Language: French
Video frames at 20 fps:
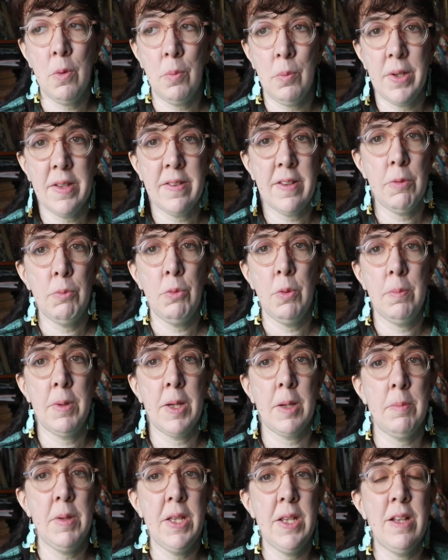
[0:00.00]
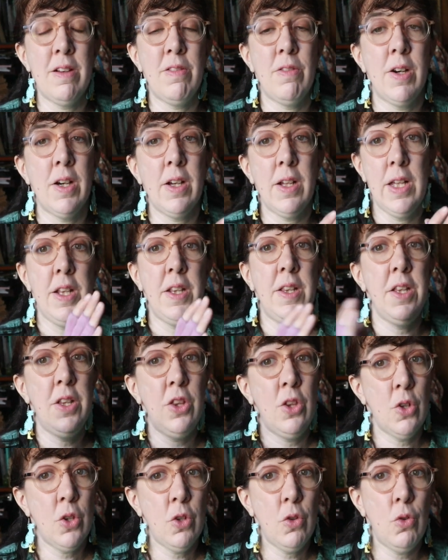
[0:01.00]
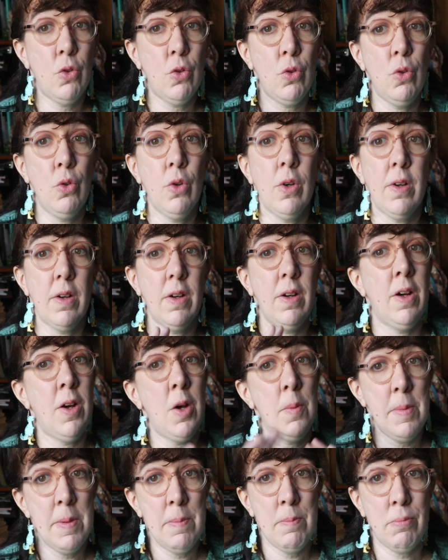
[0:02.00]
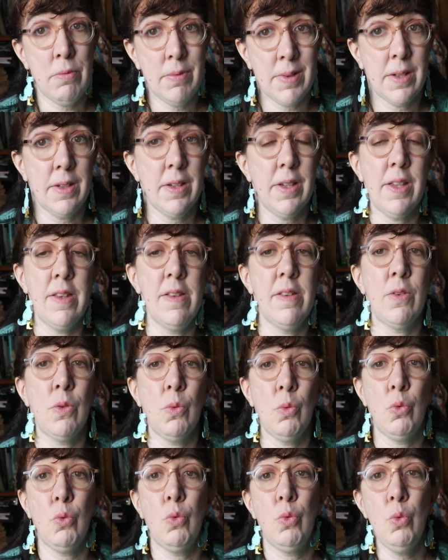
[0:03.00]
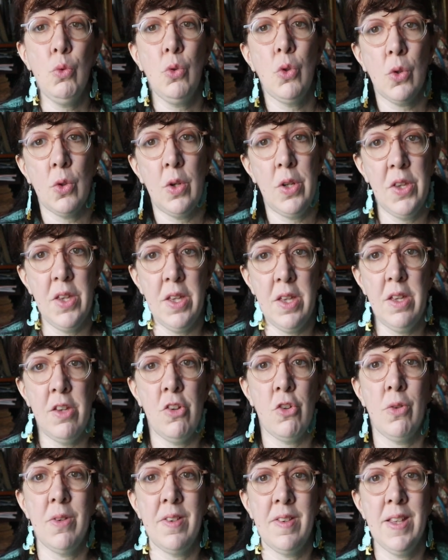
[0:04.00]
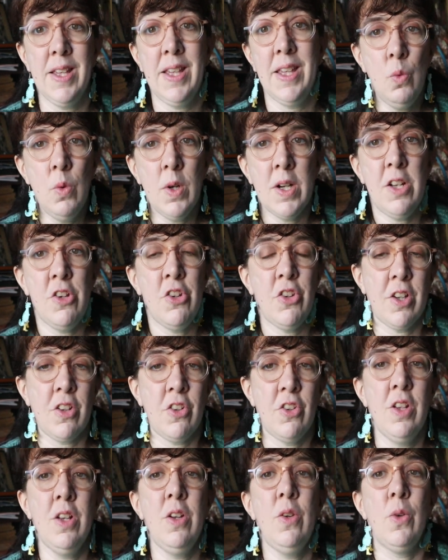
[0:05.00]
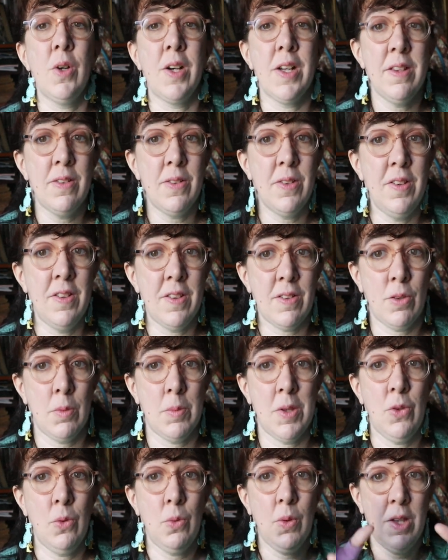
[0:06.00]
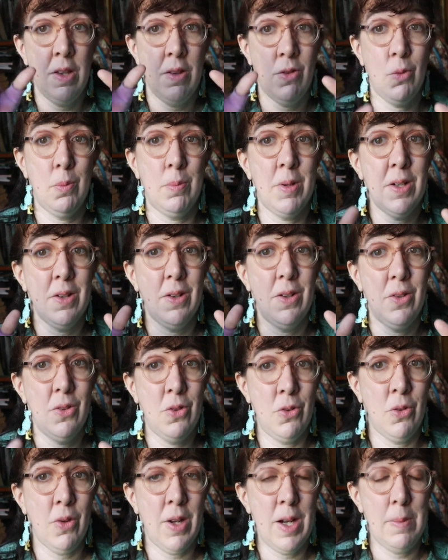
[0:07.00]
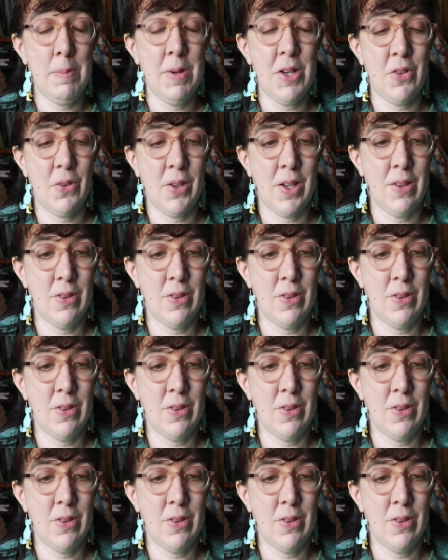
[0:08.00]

Pour moi, ça me permet d'avoir des notes sur un même point qui sont toutes reliées et je sais où aller chercher le reste des informations qui ne sont pas sur la page en